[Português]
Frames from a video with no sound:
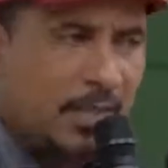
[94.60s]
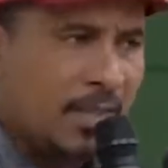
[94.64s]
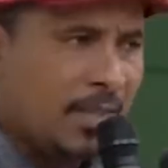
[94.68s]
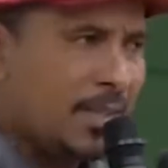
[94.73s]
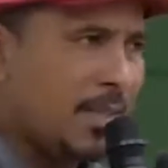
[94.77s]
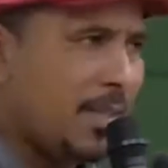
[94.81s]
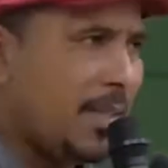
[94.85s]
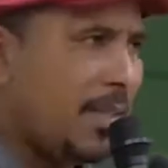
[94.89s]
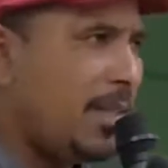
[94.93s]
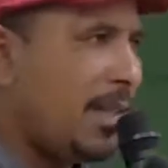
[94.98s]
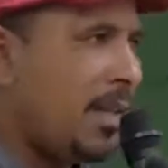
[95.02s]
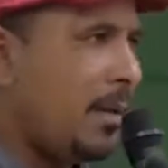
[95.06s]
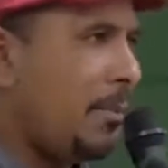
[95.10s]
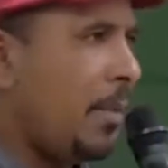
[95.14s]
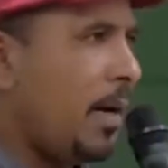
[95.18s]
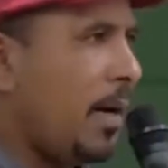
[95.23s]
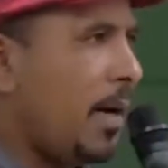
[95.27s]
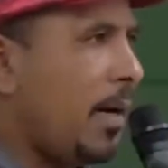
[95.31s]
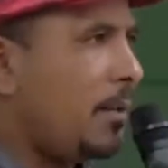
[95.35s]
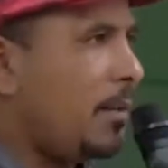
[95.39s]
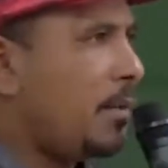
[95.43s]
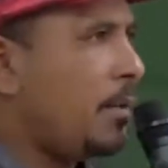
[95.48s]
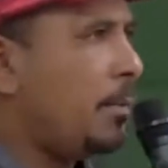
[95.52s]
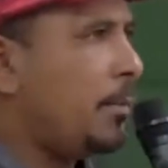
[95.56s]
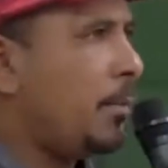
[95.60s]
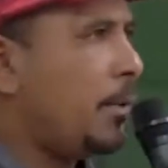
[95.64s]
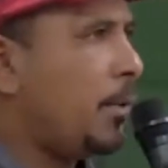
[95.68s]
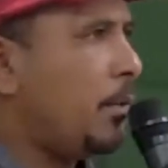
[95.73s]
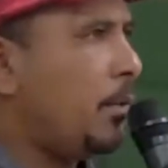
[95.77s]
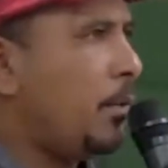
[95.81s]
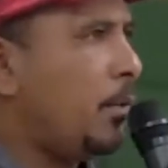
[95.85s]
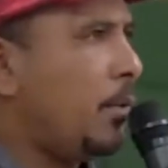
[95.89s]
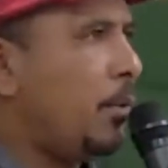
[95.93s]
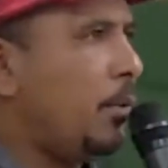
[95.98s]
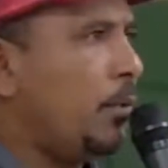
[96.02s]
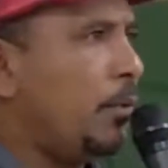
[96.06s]
sem debates, depois de
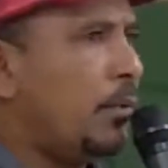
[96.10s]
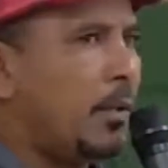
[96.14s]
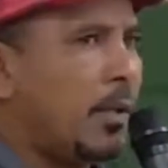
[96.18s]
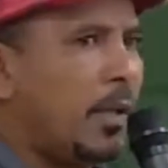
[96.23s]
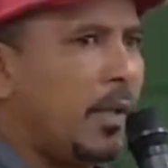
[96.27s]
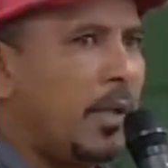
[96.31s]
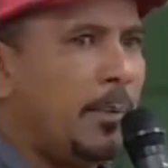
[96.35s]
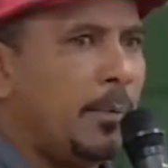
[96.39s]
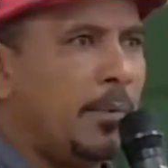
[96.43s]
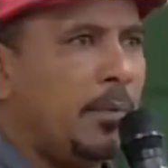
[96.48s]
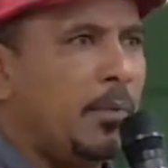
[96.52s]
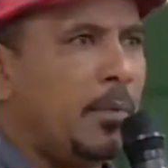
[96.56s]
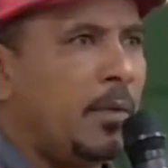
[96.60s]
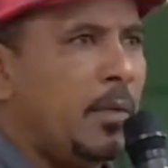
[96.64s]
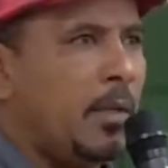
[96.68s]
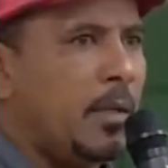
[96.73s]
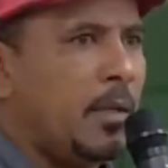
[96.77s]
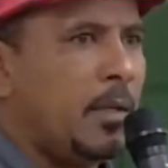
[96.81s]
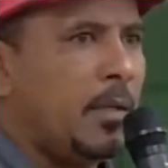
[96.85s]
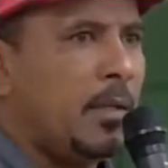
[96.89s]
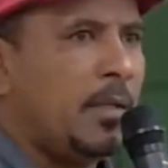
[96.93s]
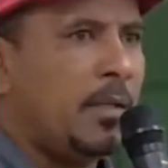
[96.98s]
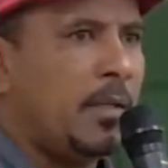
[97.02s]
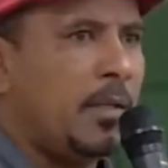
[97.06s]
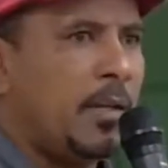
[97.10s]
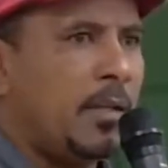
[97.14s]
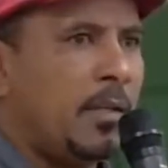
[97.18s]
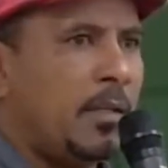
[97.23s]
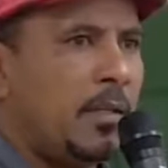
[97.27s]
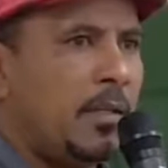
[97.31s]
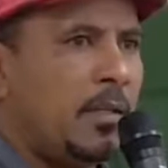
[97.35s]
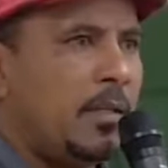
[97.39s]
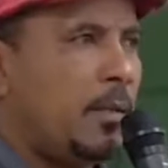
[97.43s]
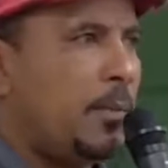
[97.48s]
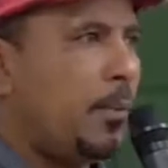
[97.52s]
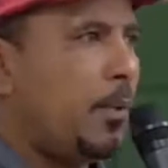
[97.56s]
um longo tempo sem a
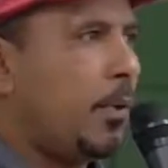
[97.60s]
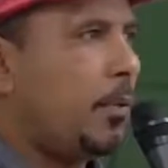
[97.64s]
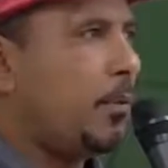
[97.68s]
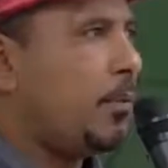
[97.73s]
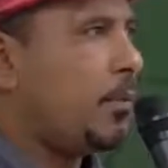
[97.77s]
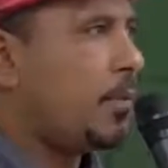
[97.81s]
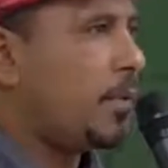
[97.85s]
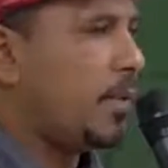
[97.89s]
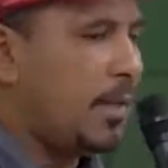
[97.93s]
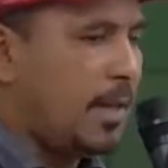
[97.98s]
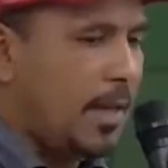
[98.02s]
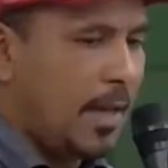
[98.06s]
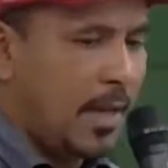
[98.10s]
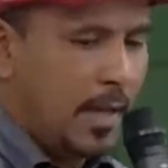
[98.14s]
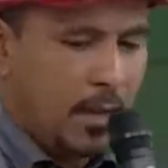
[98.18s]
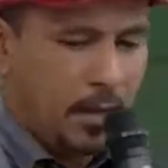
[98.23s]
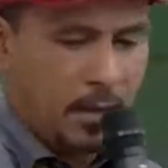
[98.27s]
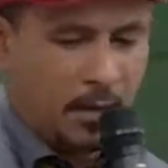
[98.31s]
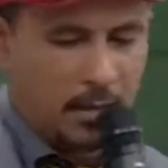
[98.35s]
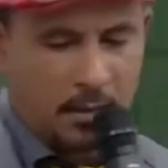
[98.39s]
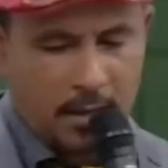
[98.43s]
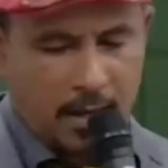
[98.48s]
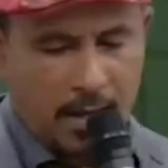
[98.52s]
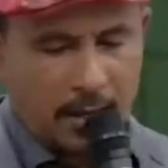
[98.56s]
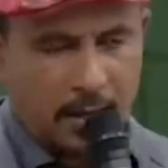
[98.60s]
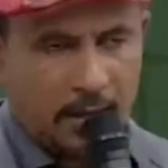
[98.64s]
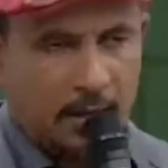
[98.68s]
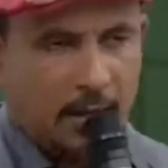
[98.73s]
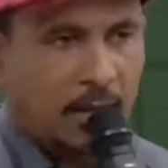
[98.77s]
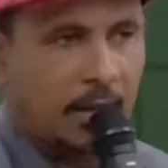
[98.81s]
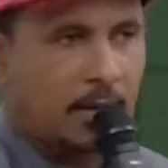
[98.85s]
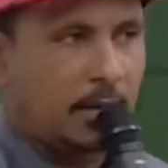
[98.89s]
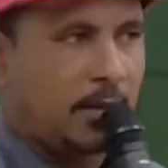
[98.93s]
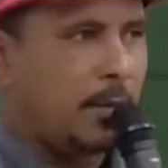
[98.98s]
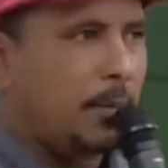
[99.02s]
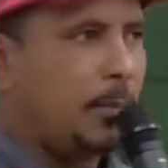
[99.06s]
gente se pronunciar aqui
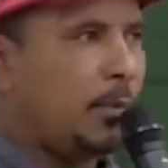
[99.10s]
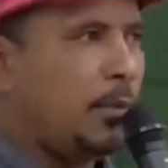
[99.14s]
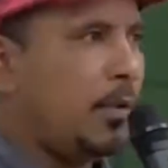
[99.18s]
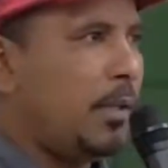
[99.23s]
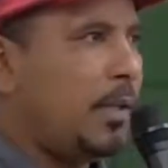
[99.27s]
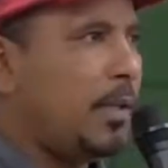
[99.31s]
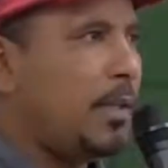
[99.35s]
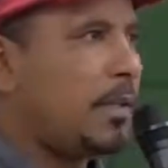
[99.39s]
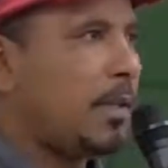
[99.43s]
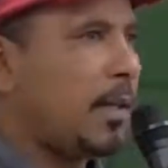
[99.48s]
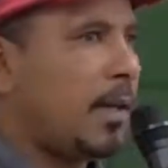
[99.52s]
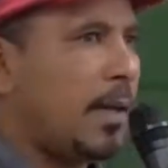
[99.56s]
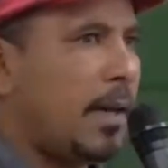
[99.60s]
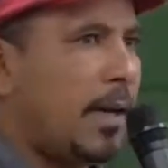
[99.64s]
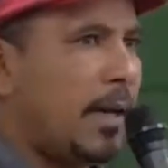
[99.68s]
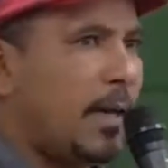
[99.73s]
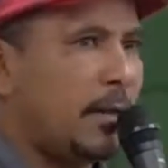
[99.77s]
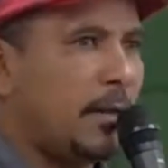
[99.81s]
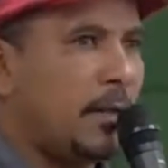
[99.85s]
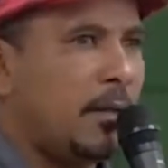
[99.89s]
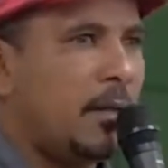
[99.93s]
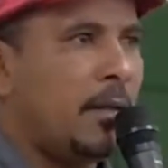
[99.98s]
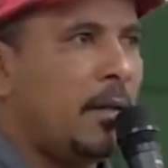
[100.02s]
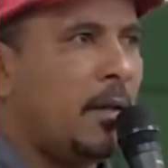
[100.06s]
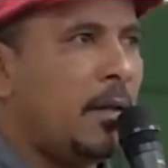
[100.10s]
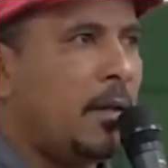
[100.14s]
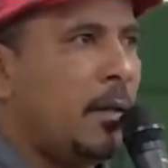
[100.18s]
na tribuna dessa casa,